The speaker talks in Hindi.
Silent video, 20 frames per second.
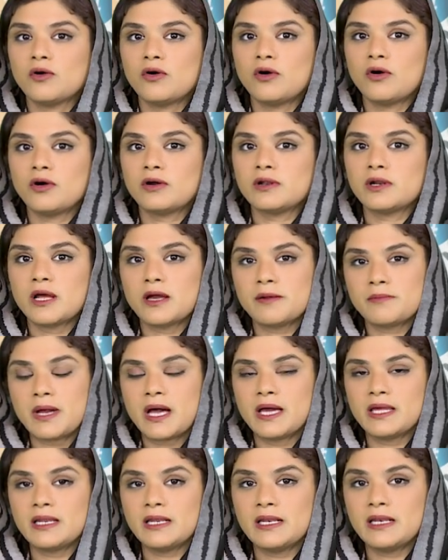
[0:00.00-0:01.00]
और
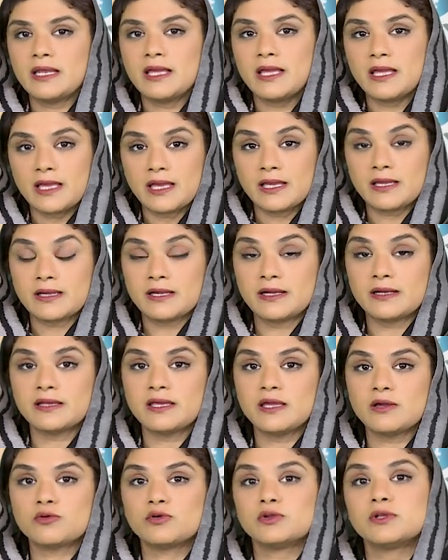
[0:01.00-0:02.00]
हमारे लिए एक
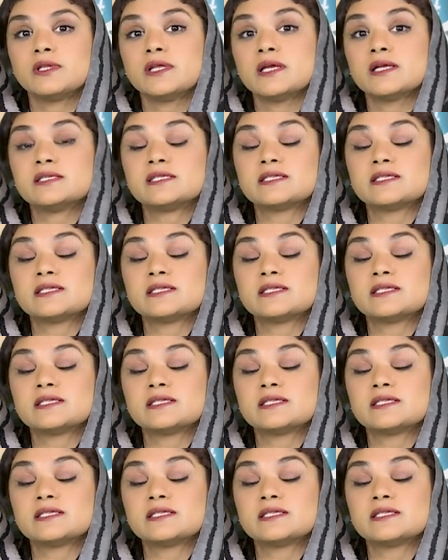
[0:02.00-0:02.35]
खिड़की खुलती है